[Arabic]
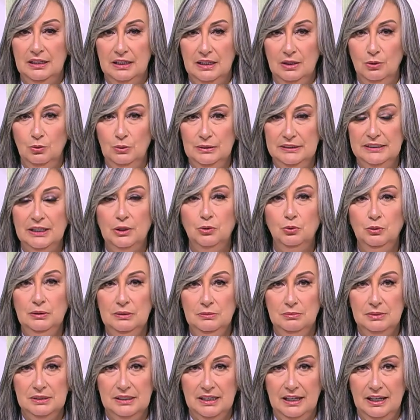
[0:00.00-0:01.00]
او
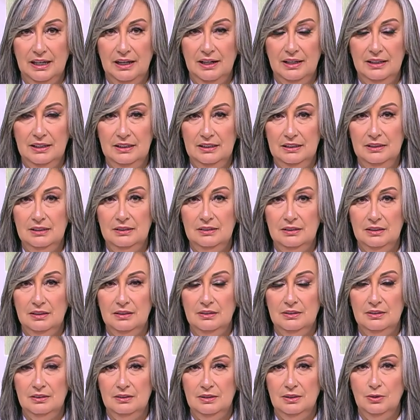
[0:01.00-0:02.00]
التكوين بتاع
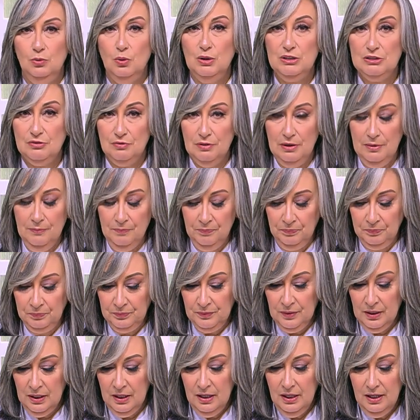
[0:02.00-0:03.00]
الوصفه
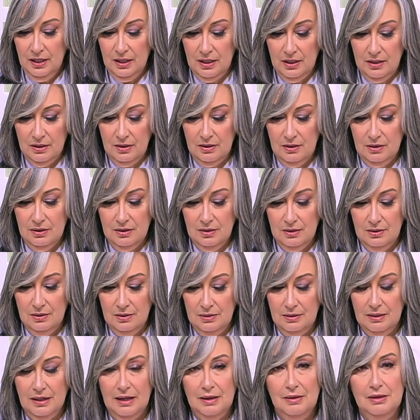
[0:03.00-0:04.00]

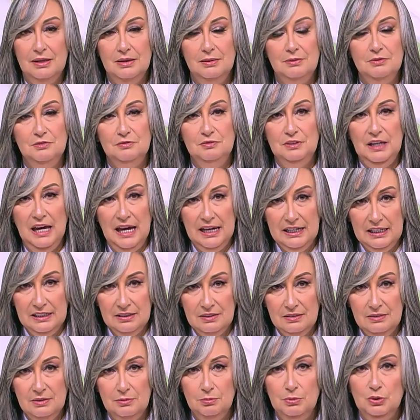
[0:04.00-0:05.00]
آه، في حاجات
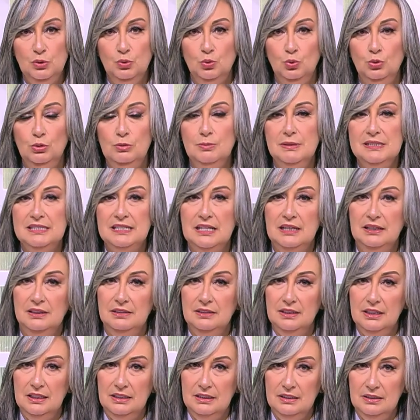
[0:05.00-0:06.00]
بنقول
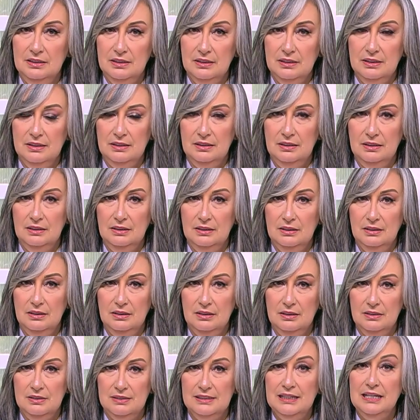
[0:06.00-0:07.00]
مثلا الـ
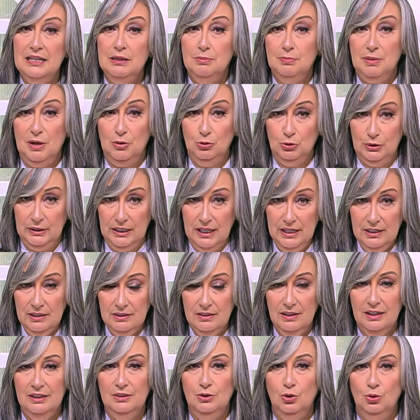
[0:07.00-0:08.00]
الـ زي الباوند كيك
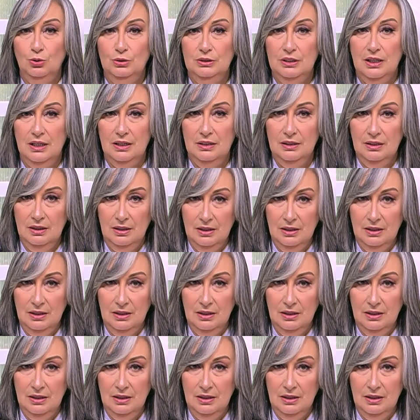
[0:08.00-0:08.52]
احنا قلنا